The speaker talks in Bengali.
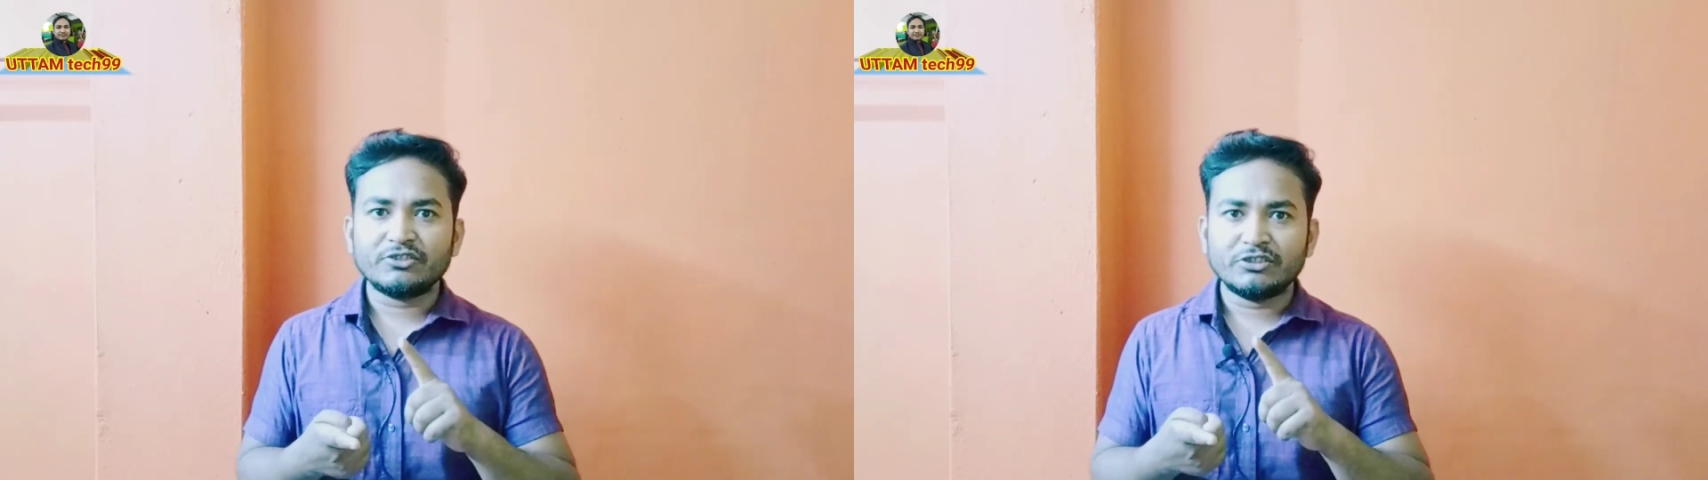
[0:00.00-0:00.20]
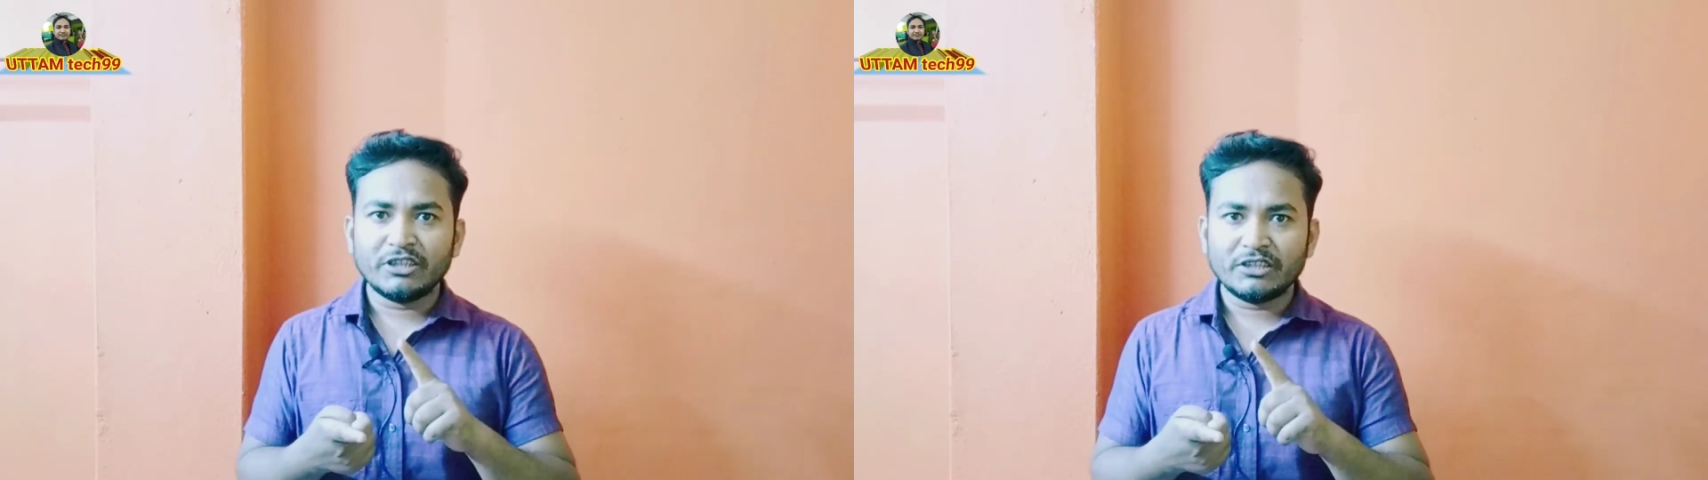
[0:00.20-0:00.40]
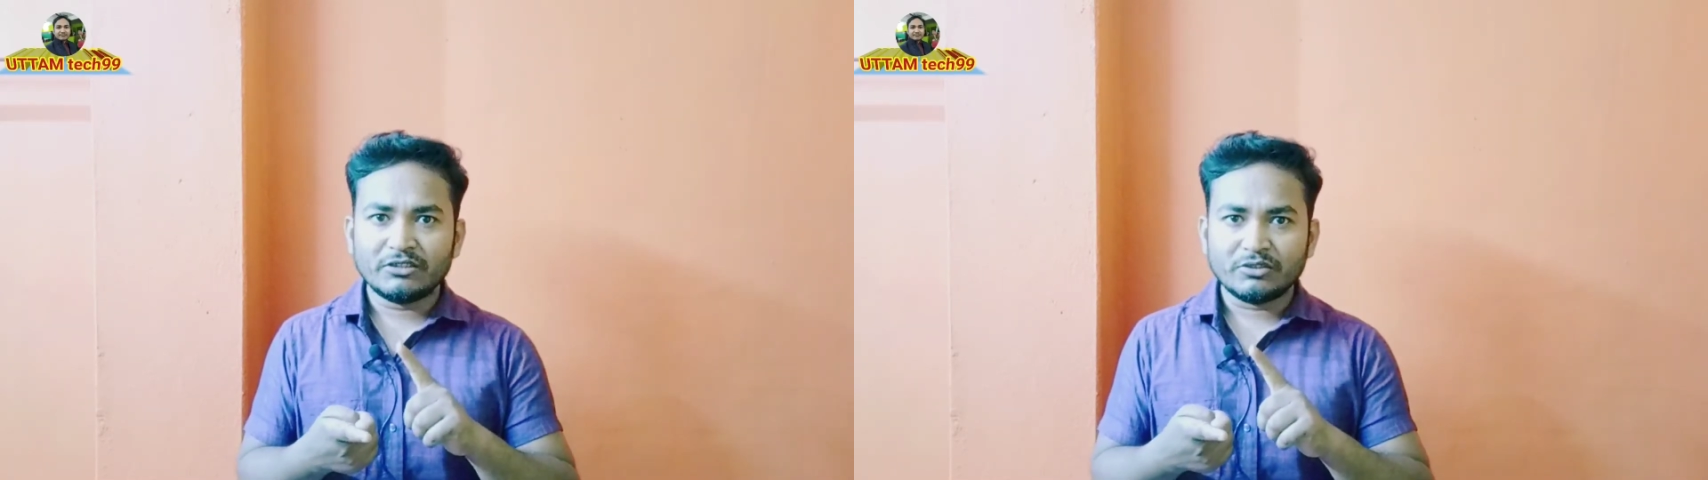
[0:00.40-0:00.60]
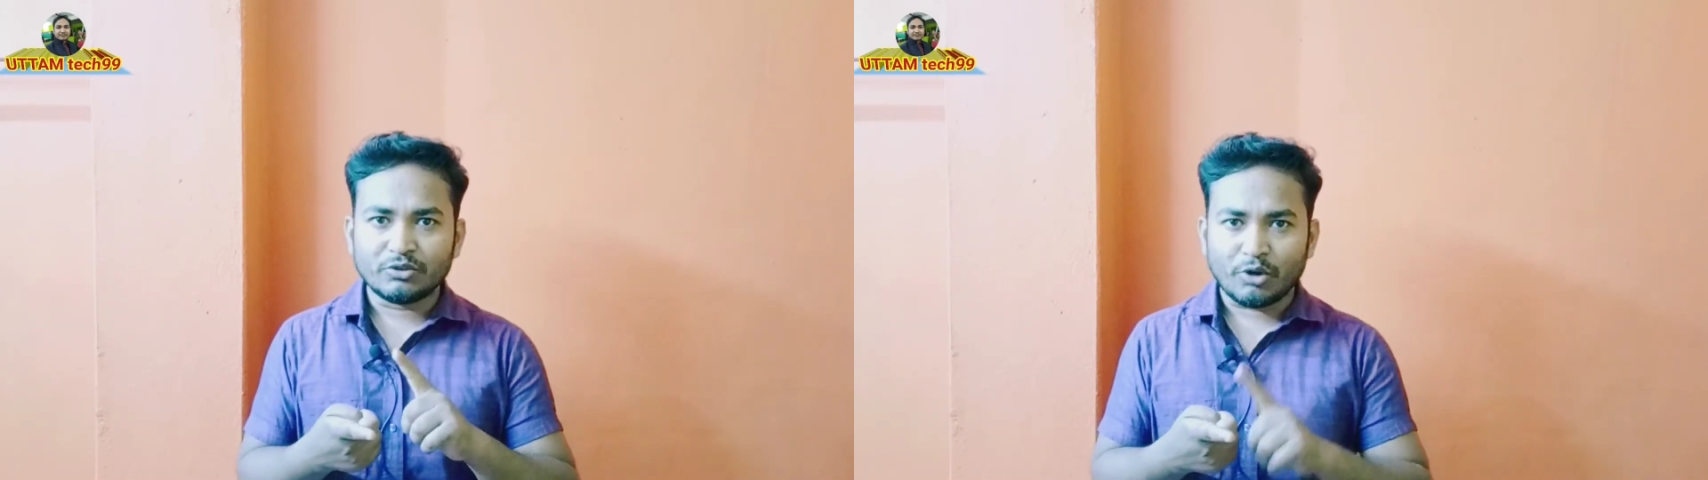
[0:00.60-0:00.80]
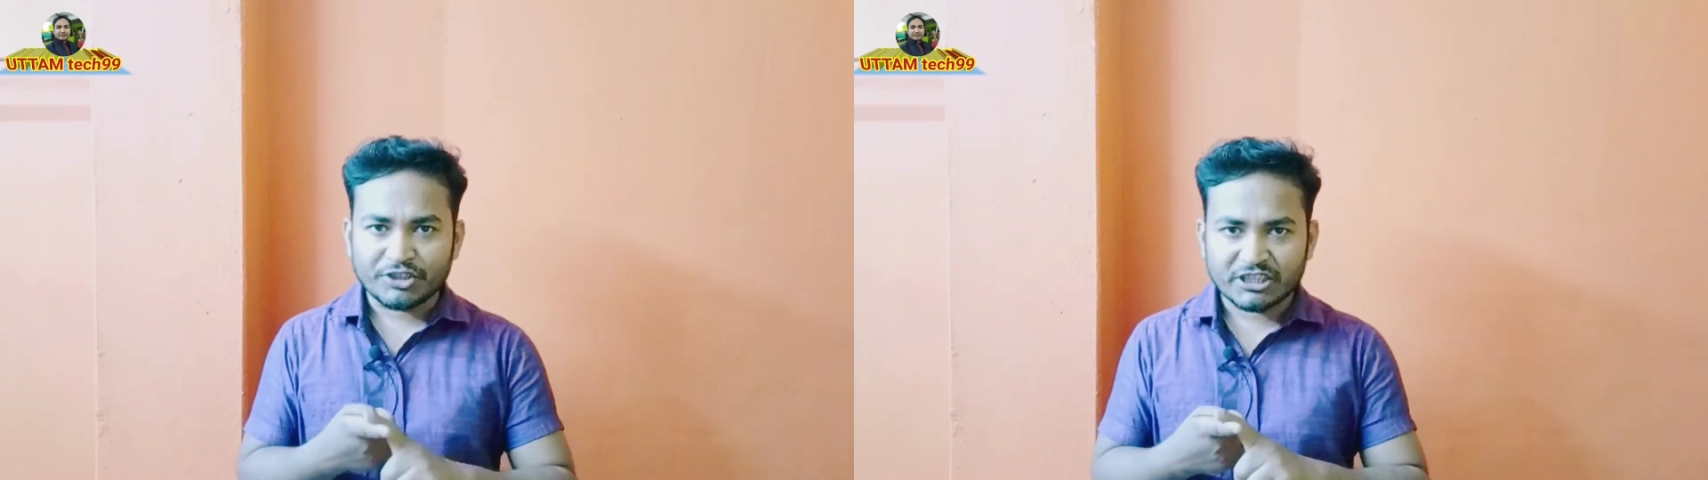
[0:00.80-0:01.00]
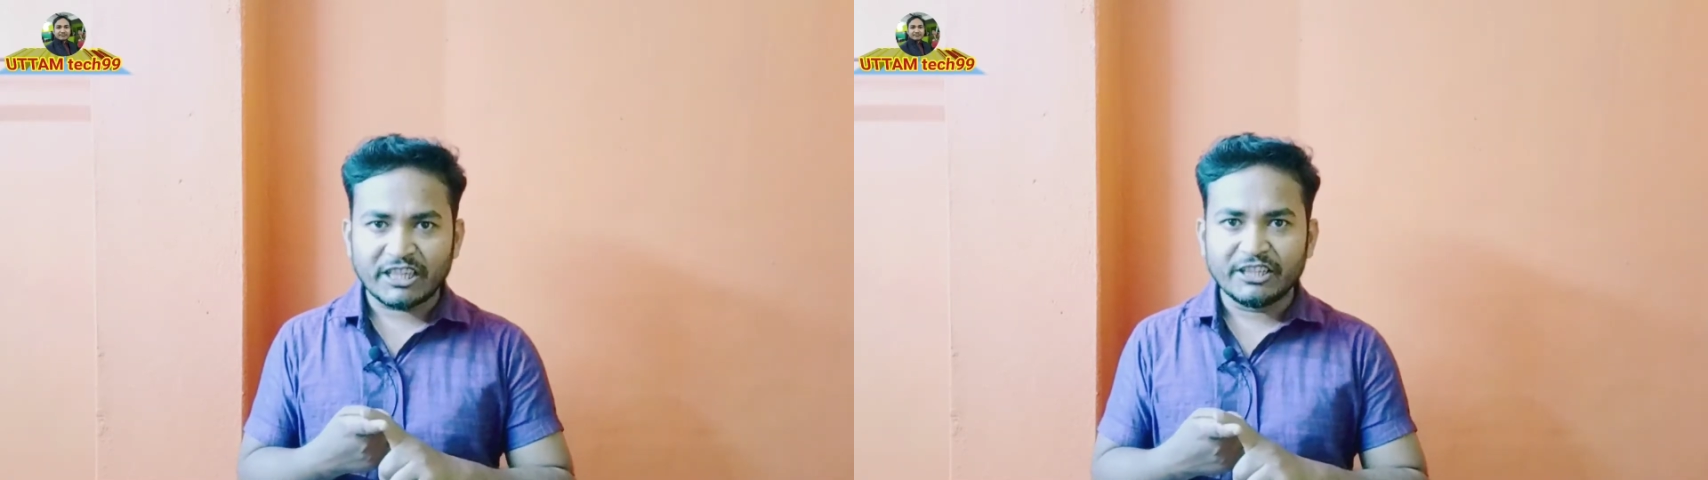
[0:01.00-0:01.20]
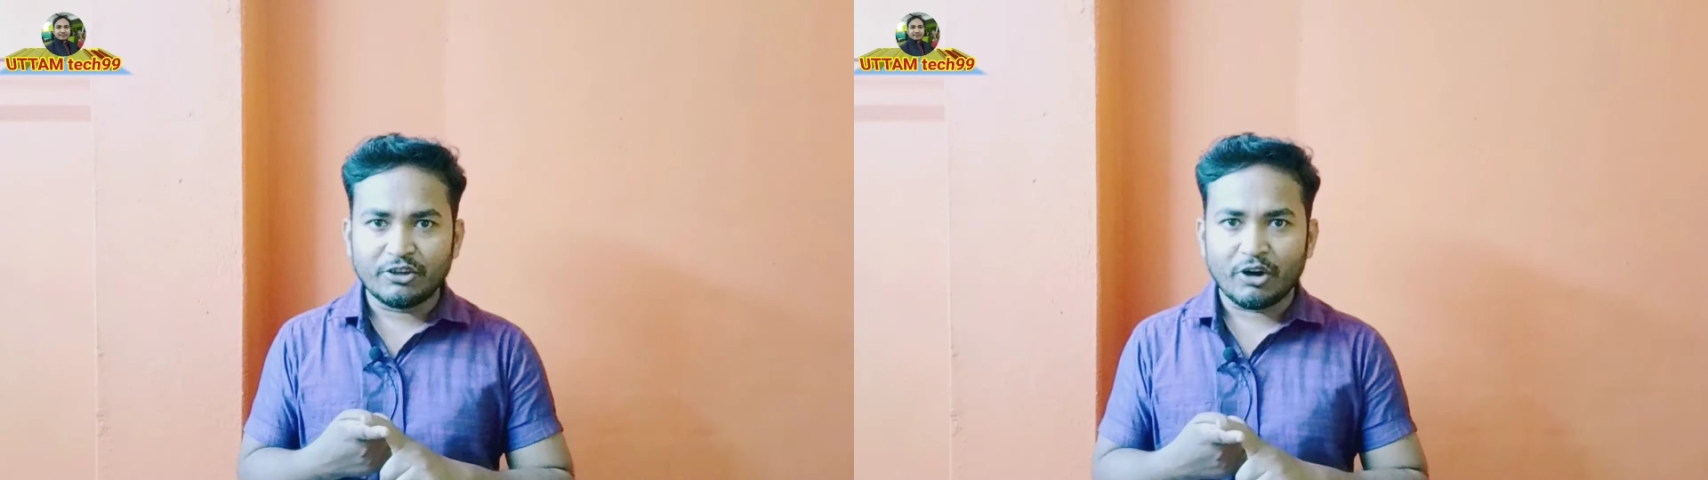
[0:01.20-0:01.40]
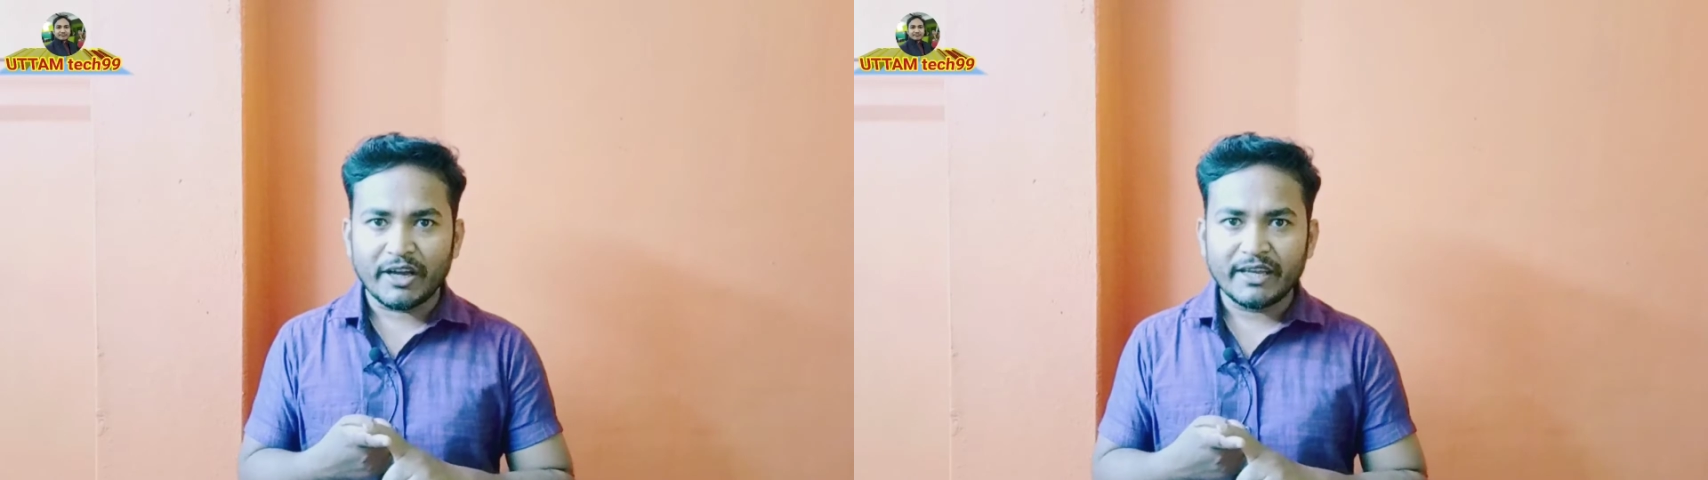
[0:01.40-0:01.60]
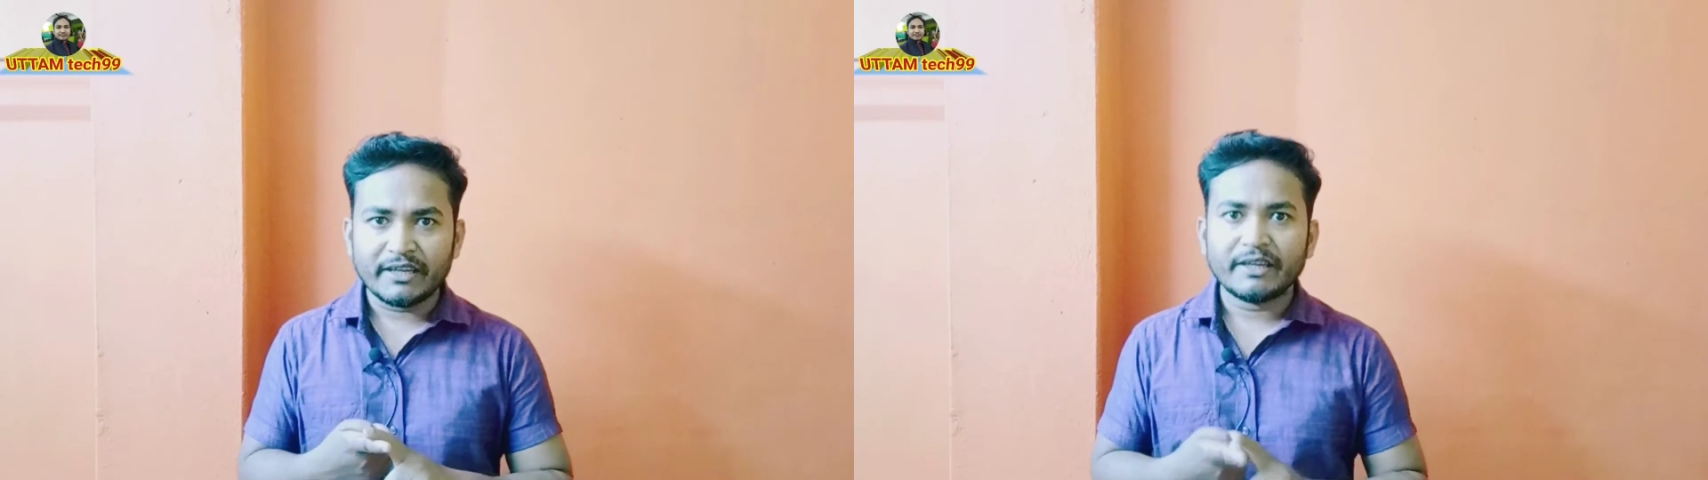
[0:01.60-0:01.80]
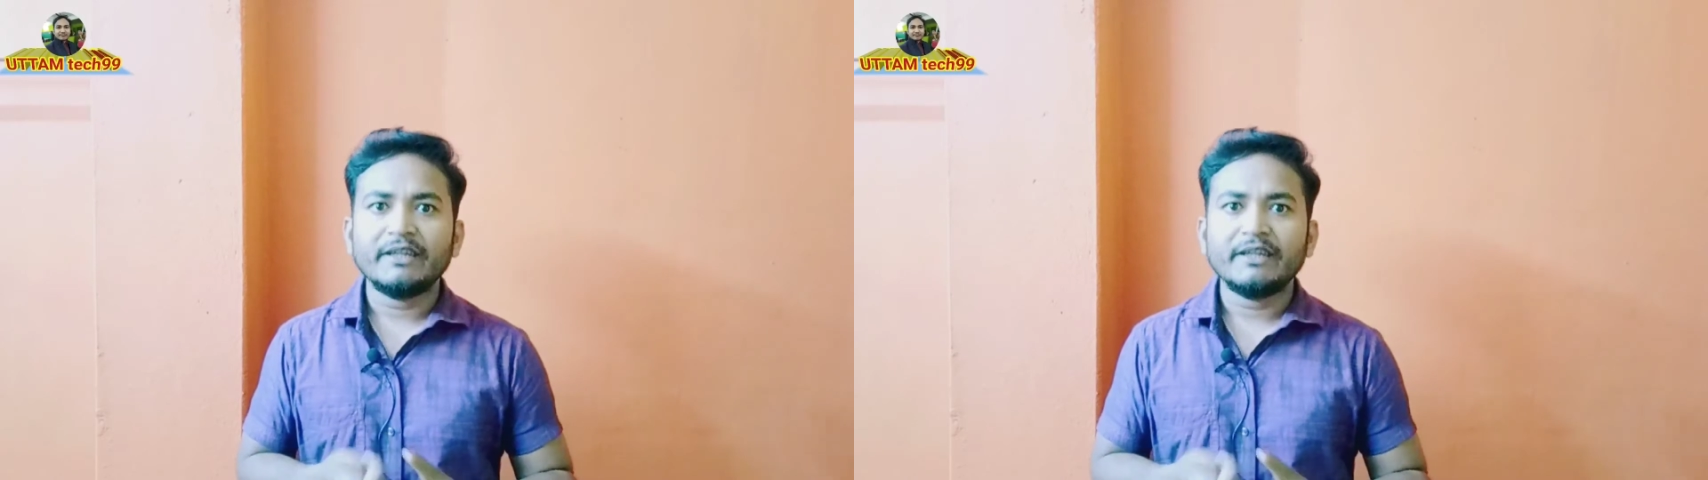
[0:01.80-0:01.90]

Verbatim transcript: যদি দশ তারিখ হয়